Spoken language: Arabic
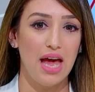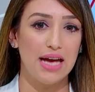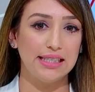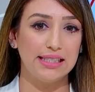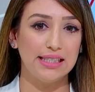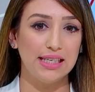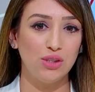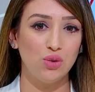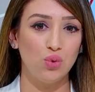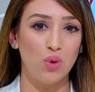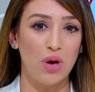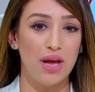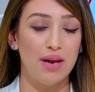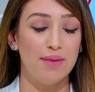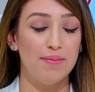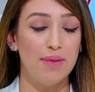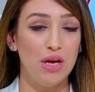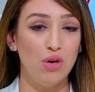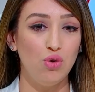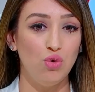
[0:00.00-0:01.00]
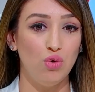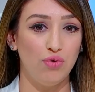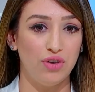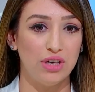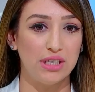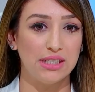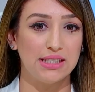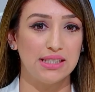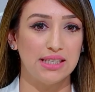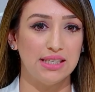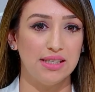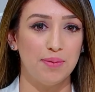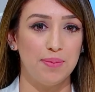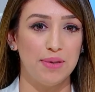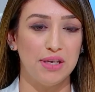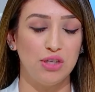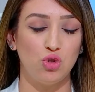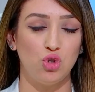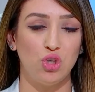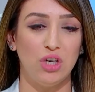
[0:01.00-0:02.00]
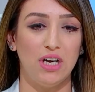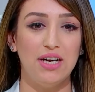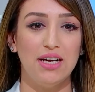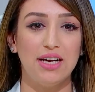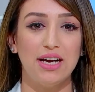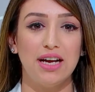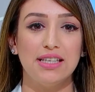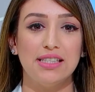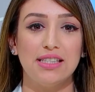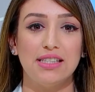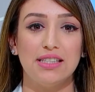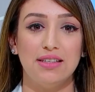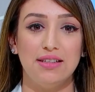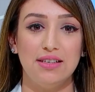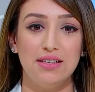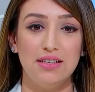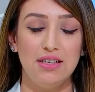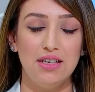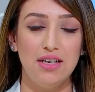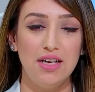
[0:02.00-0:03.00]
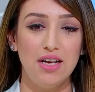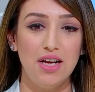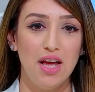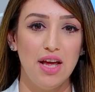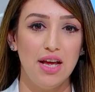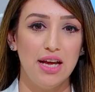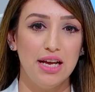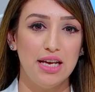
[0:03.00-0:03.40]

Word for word: أساسها المال الفاسد بشعار الصدارة